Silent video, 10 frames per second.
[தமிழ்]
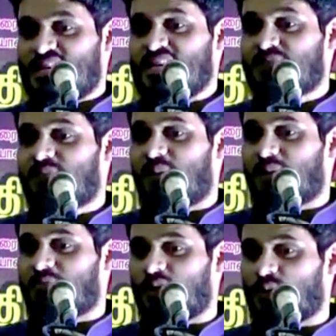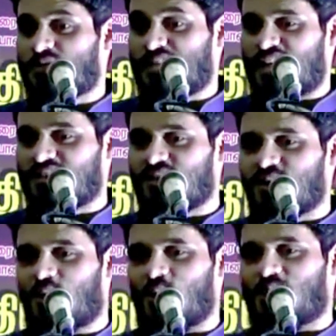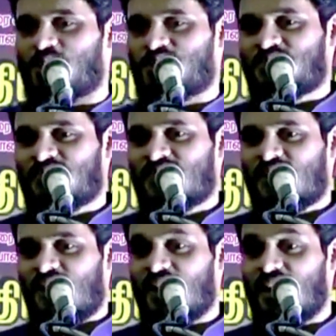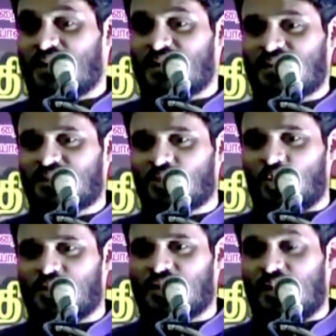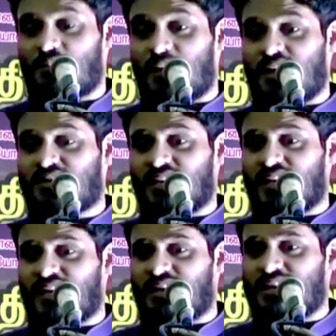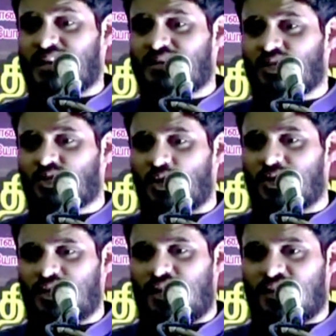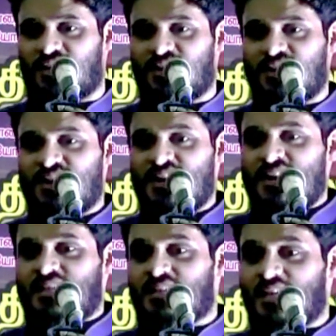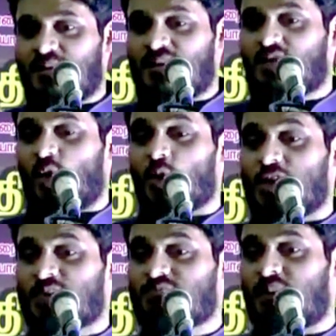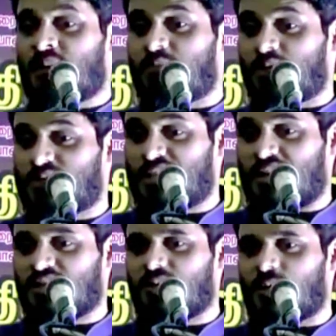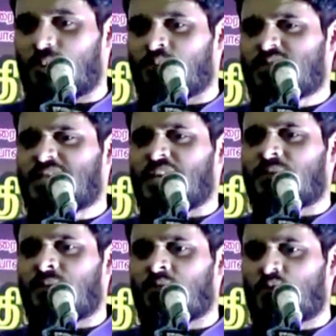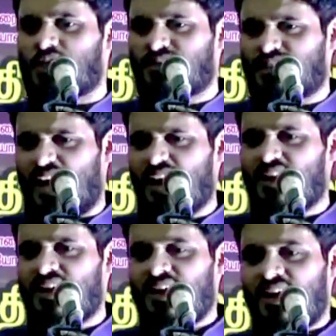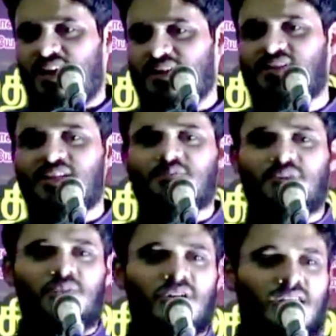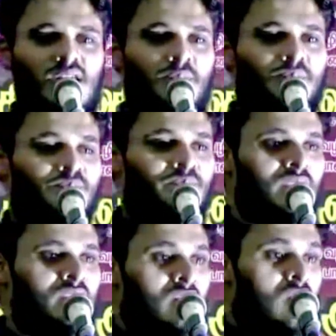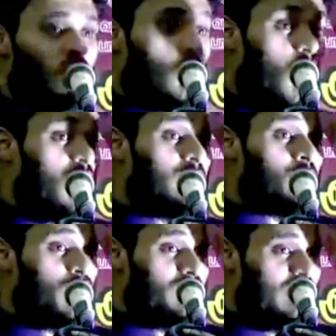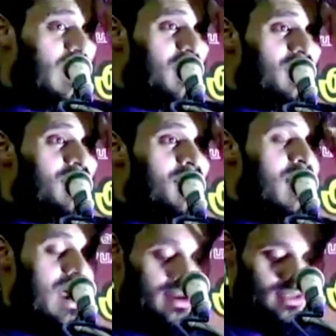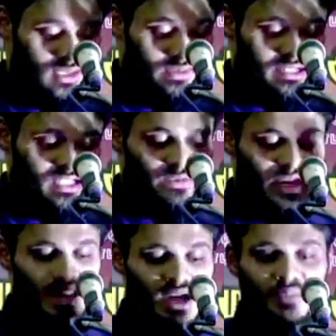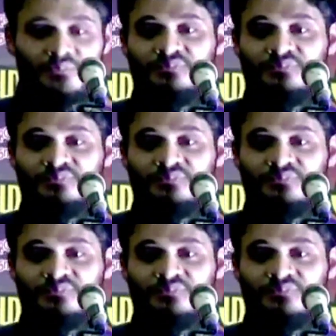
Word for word: இன்பம் என்பதும் சேர்ந்திருக்கும் அல்லாஹ் இணைத்து சொல்கிறான் படைத்த இறைவன் இணைத்து சொல்கிறான் சிரமத்தோடு இன்பம் என்பது சேர்ந்து வரும் சிரமம் முடிந்தால் அடுத்து இன்பம் வரலாம் தோல்வி முடிந்தால் அடுத்து வெற்றி வரலாம்